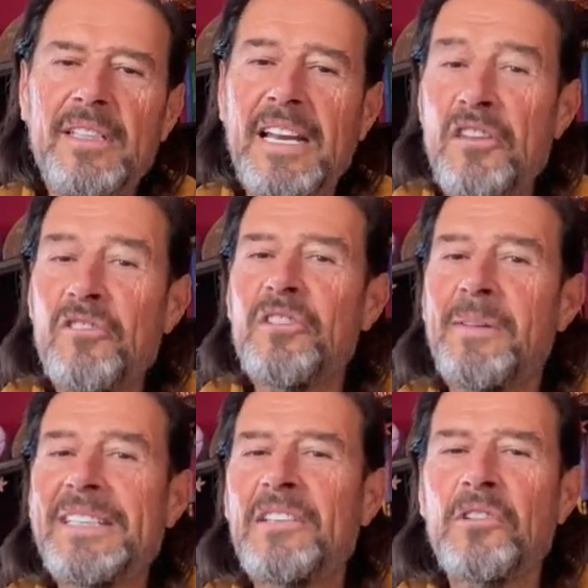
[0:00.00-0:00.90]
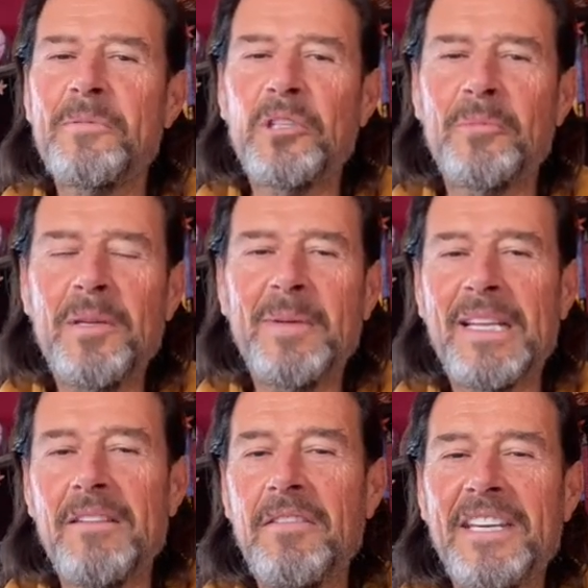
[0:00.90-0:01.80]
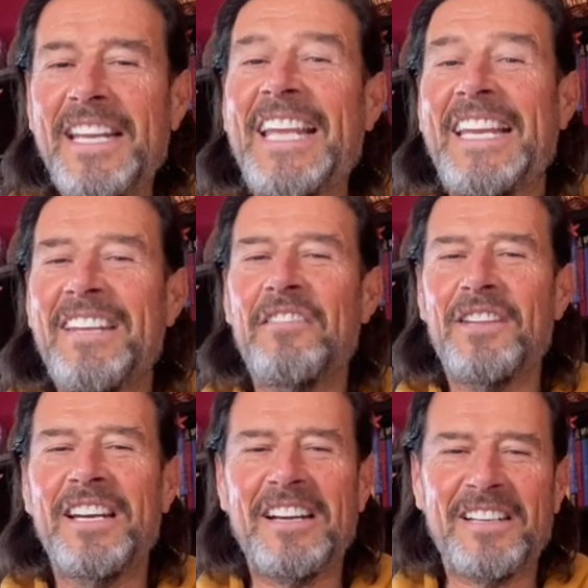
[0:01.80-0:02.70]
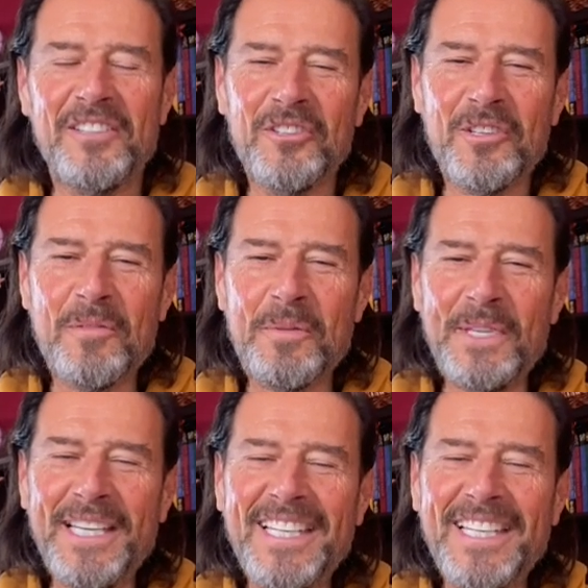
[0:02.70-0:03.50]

el año sabático que me tomé para decidir qué quería hacer el resto de mi vida,